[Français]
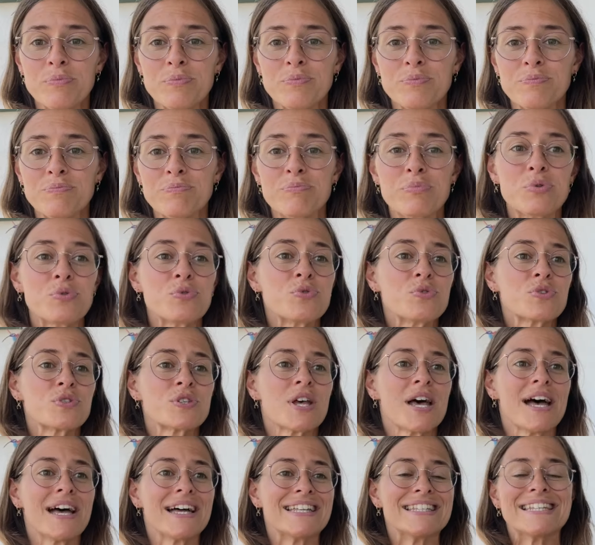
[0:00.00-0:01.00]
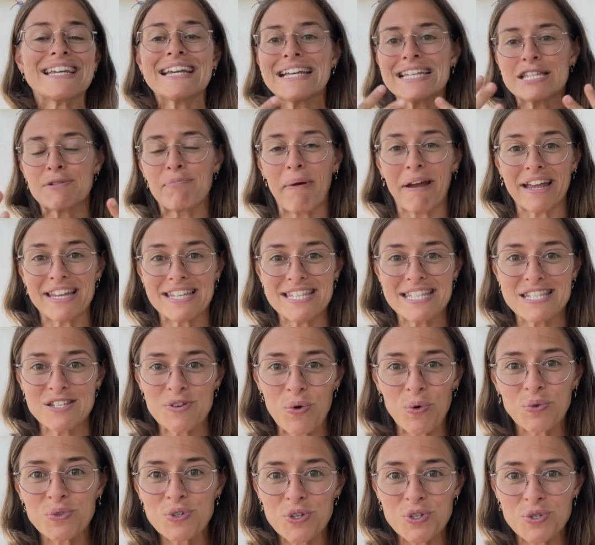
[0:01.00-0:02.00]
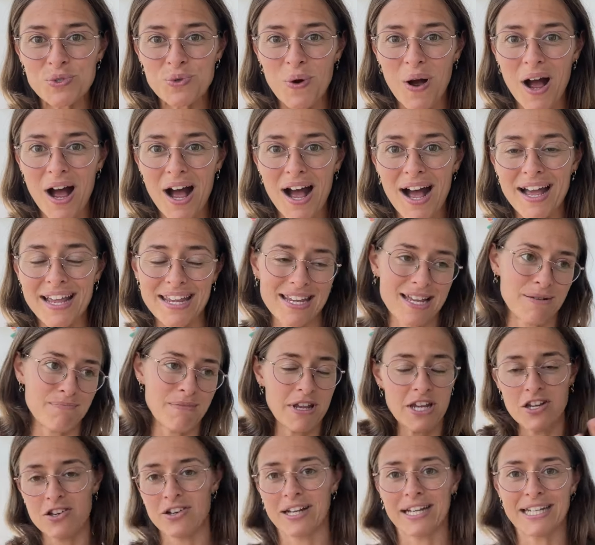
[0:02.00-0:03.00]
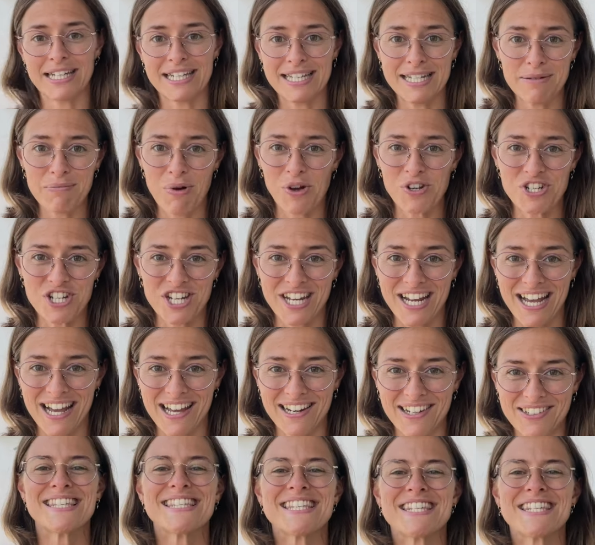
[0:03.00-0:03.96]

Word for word: mm, plus d'expression de toi et un meilleur équilibre en général.